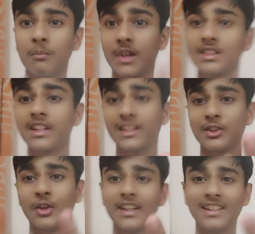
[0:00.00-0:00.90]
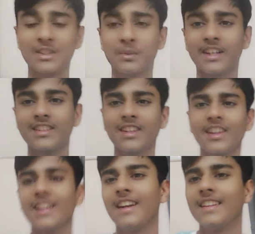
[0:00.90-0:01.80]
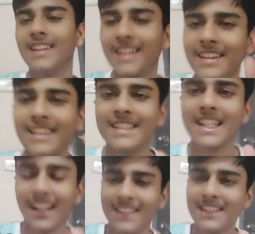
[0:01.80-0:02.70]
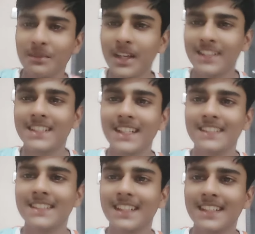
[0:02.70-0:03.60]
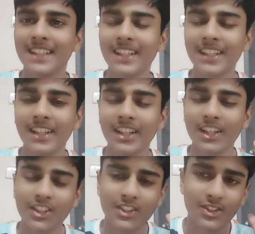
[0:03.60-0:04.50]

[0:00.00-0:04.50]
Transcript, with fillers: बस गाइस थोड़ी इंस्पिरेशन ले रहा था कि ये चैलेंज हम कैसे कर सकते हैं